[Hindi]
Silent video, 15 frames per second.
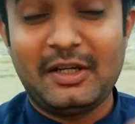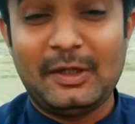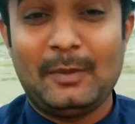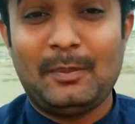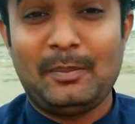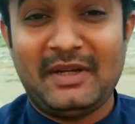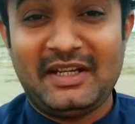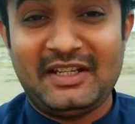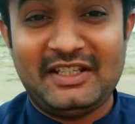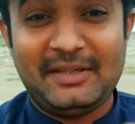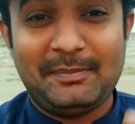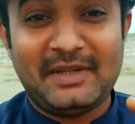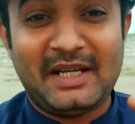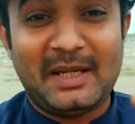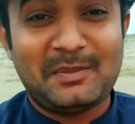मैंने ये
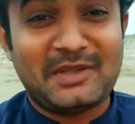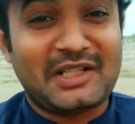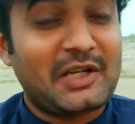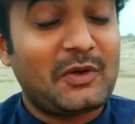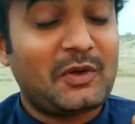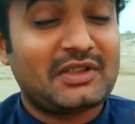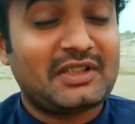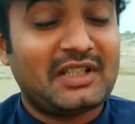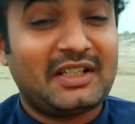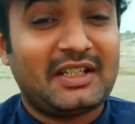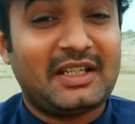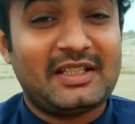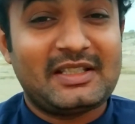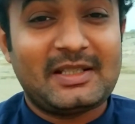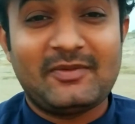प्लान बनाया हुआ था
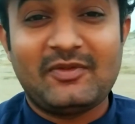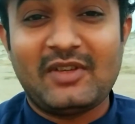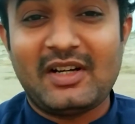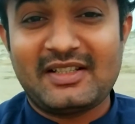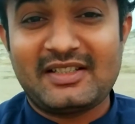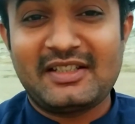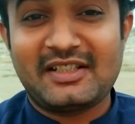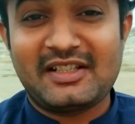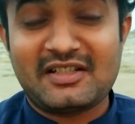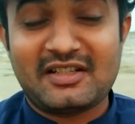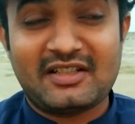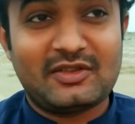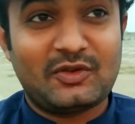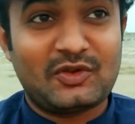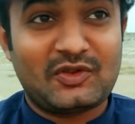कि जब वहाँ से निकल रहा
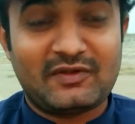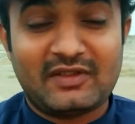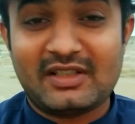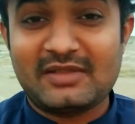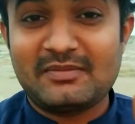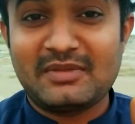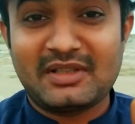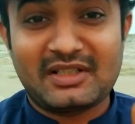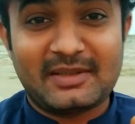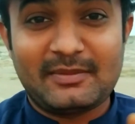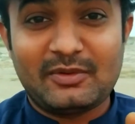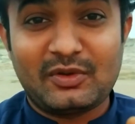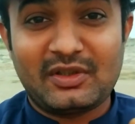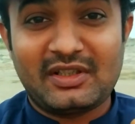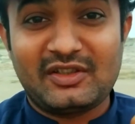था उस वक्त मगरब
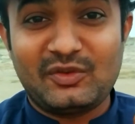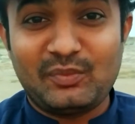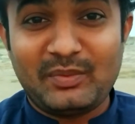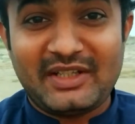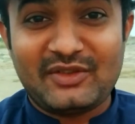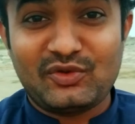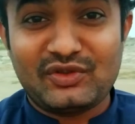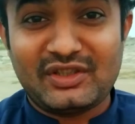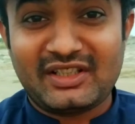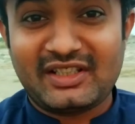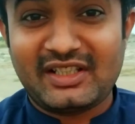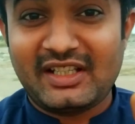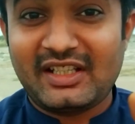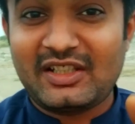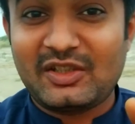हो रही थी मैंने सोचा
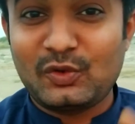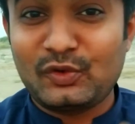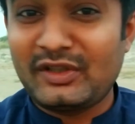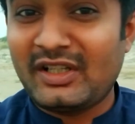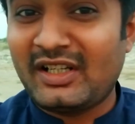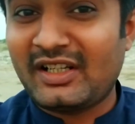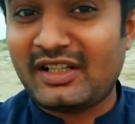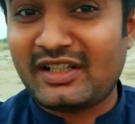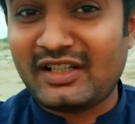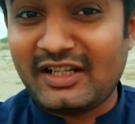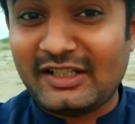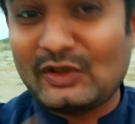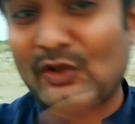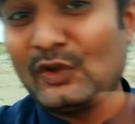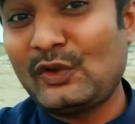कि क्यों ना
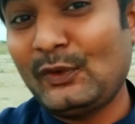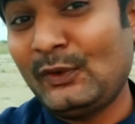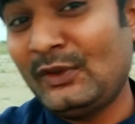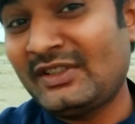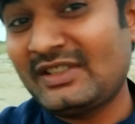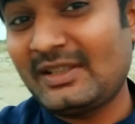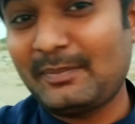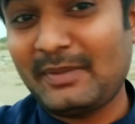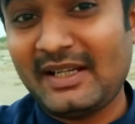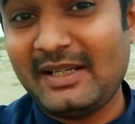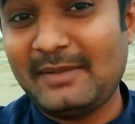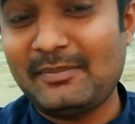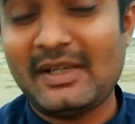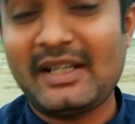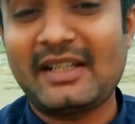रात होने से पहले
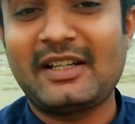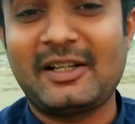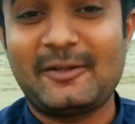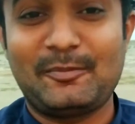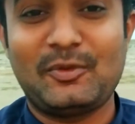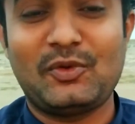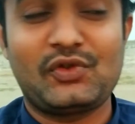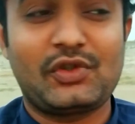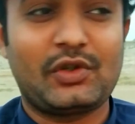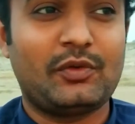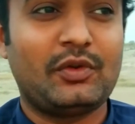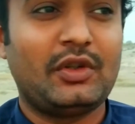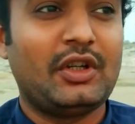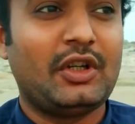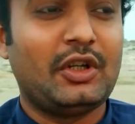मैं घर पहुँच जाऊँ
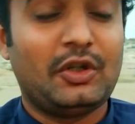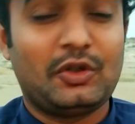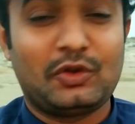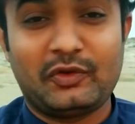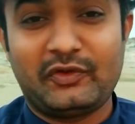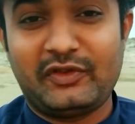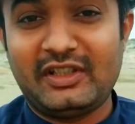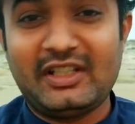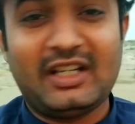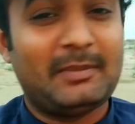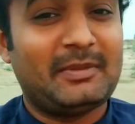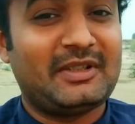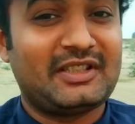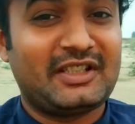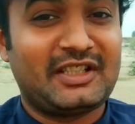तो फ़िलहाल
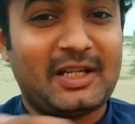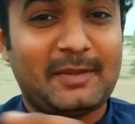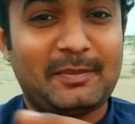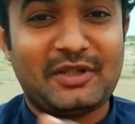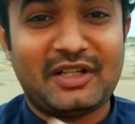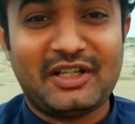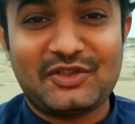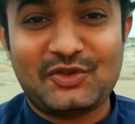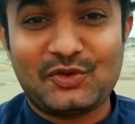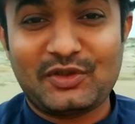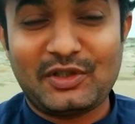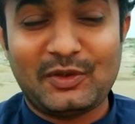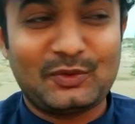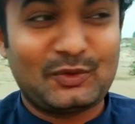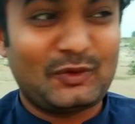मैं दरिया पे आ चुका
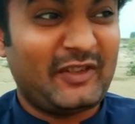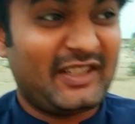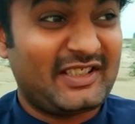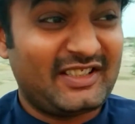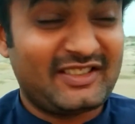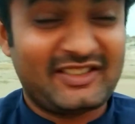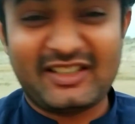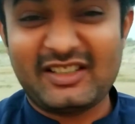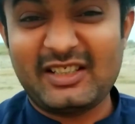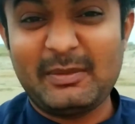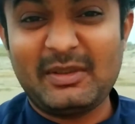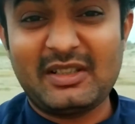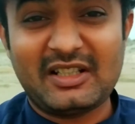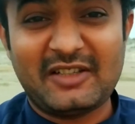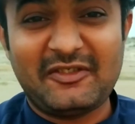हूँ तो वैसे सर्दी भी
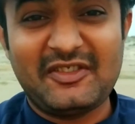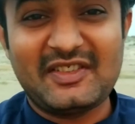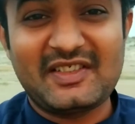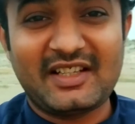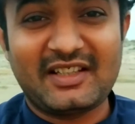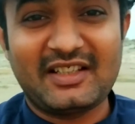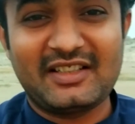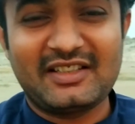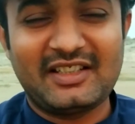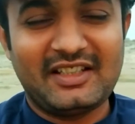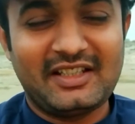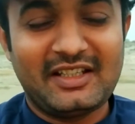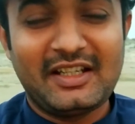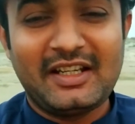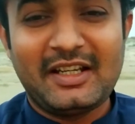काफ़ी ज़्यादा थी
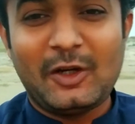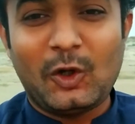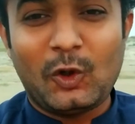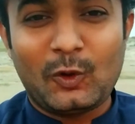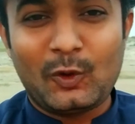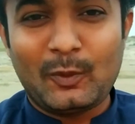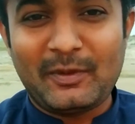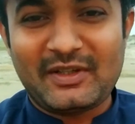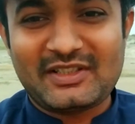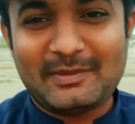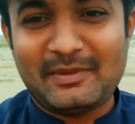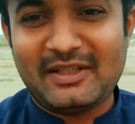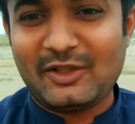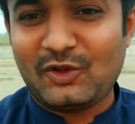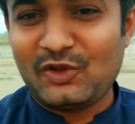और ऊपर से
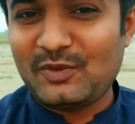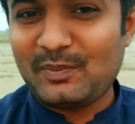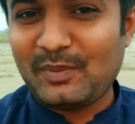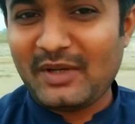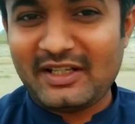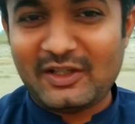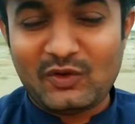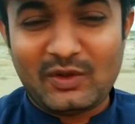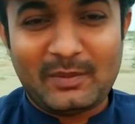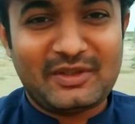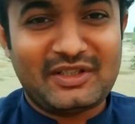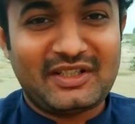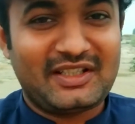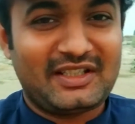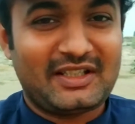मैंने कुछ पहना हुआ भी
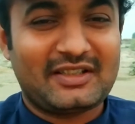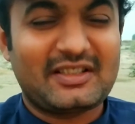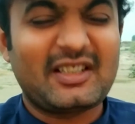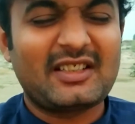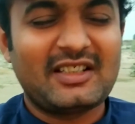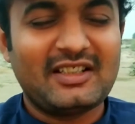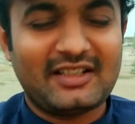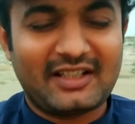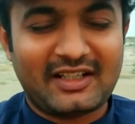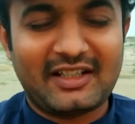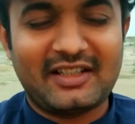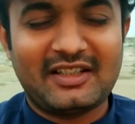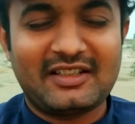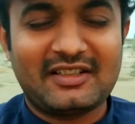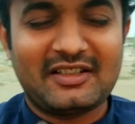नहीं है सर्दी लग रही
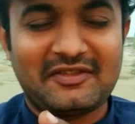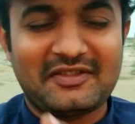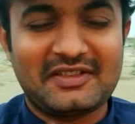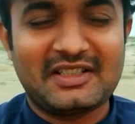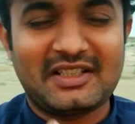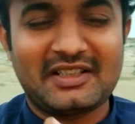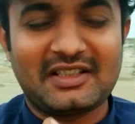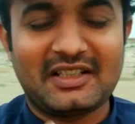थी काफ़ी ज़्यादा